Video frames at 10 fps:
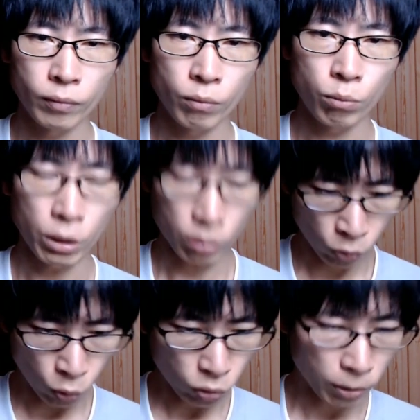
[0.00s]
ま
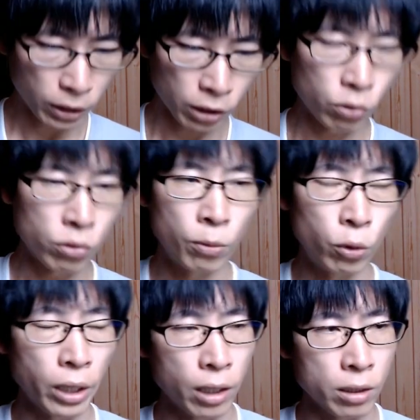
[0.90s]
あ、ここでまた一つ
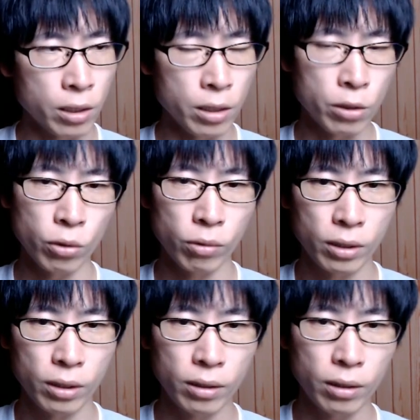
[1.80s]
問題発生です
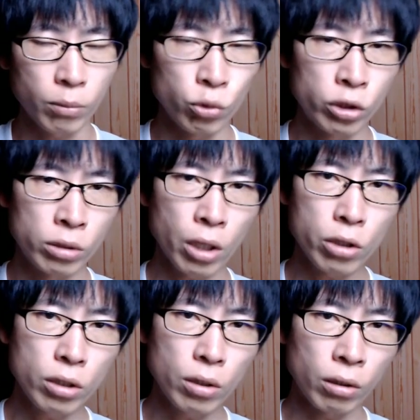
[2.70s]
よ。最
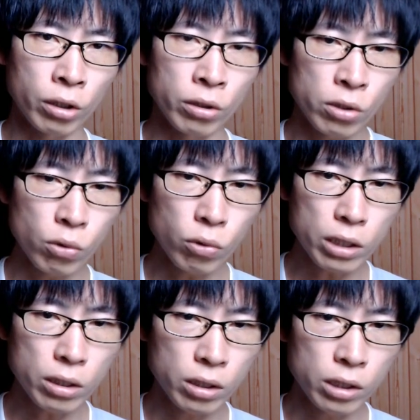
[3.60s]
近なんかね、
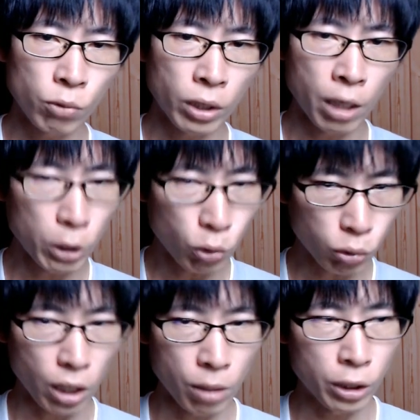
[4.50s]
ストレッチはやめと
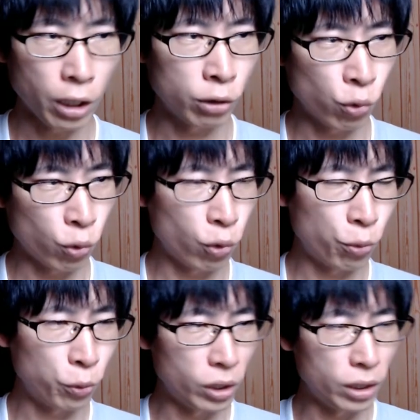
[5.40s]
けみたいな情報
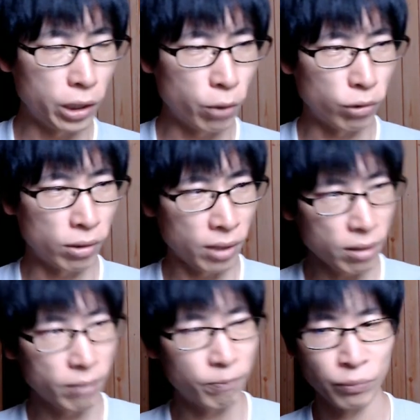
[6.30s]
も出てきてるんです
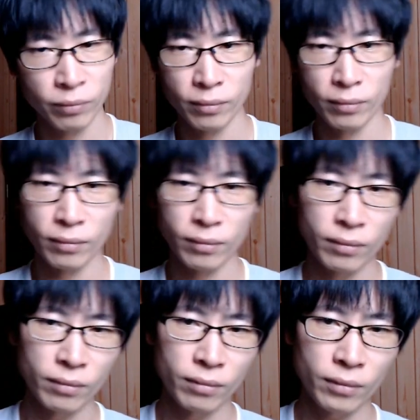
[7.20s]
ね。
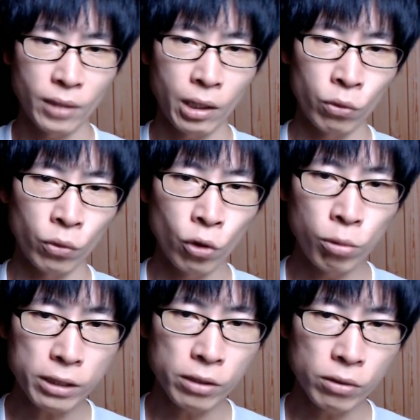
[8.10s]
あの、伸
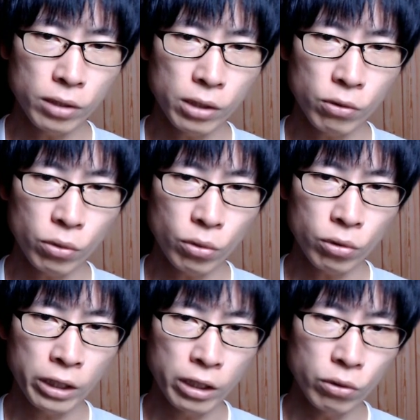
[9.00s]
ばしすぎる
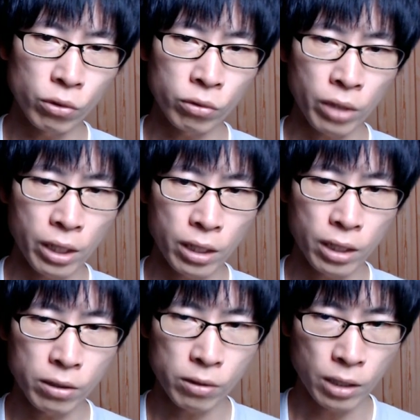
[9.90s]
と筋力低
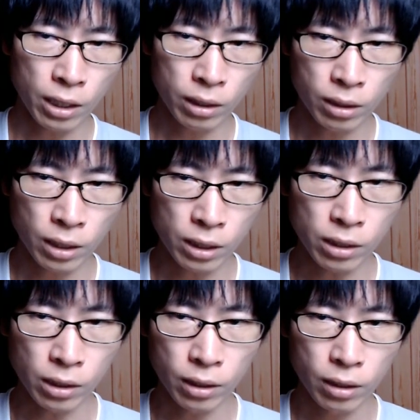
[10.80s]
下につながった
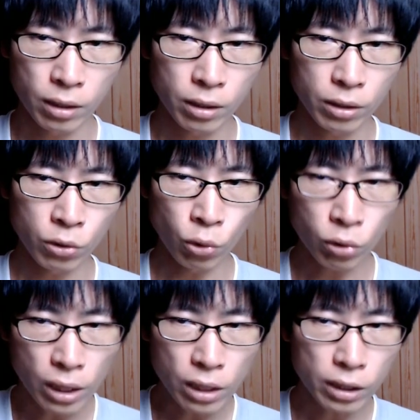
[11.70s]
り、余
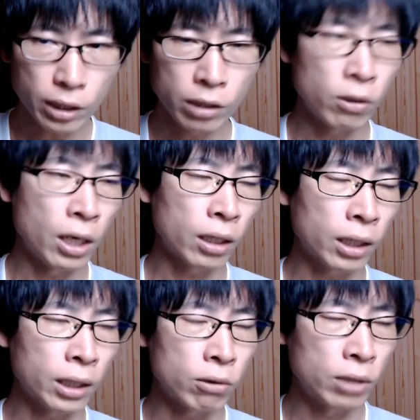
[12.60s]
計筋肉が
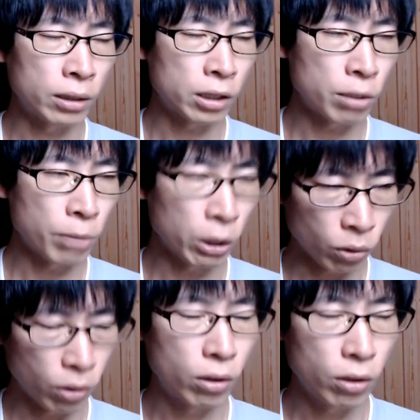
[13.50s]
硬くなってしまうと
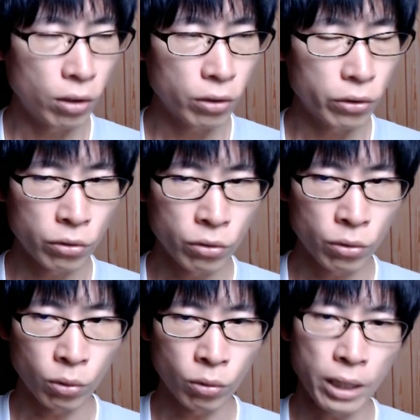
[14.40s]
いう
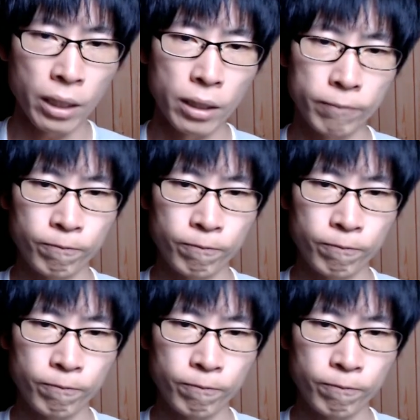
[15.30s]
ことで、